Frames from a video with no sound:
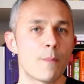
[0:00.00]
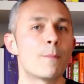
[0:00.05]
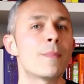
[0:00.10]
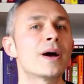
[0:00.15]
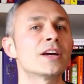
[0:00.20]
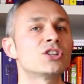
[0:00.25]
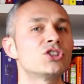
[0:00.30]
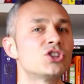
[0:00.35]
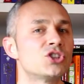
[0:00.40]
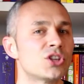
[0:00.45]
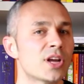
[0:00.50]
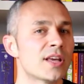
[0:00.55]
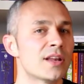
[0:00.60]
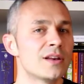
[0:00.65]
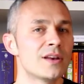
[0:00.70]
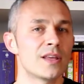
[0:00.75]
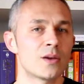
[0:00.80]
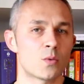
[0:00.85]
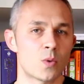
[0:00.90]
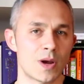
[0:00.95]
ma
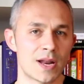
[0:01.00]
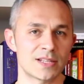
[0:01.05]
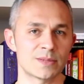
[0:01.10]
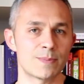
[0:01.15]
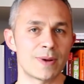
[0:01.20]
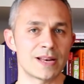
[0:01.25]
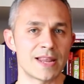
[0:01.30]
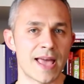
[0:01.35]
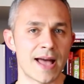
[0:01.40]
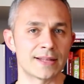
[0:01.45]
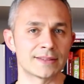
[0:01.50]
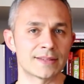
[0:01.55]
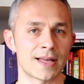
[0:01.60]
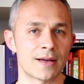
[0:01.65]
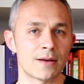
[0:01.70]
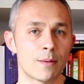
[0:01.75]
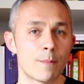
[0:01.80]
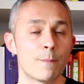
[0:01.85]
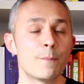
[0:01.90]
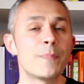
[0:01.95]
scegli quella
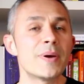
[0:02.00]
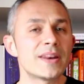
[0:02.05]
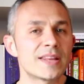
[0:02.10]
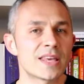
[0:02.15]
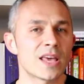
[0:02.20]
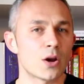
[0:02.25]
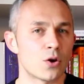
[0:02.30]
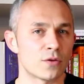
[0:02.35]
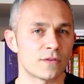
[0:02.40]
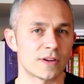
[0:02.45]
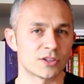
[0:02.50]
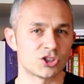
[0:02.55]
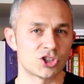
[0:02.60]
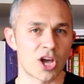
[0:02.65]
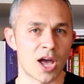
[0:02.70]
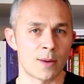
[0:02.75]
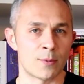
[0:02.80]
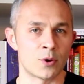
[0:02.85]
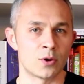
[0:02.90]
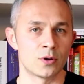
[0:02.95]
sbagliata. Perché lo
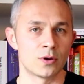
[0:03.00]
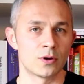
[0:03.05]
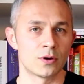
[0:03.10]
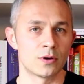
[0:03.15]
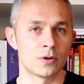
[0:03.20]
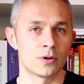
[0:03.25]
facciamo?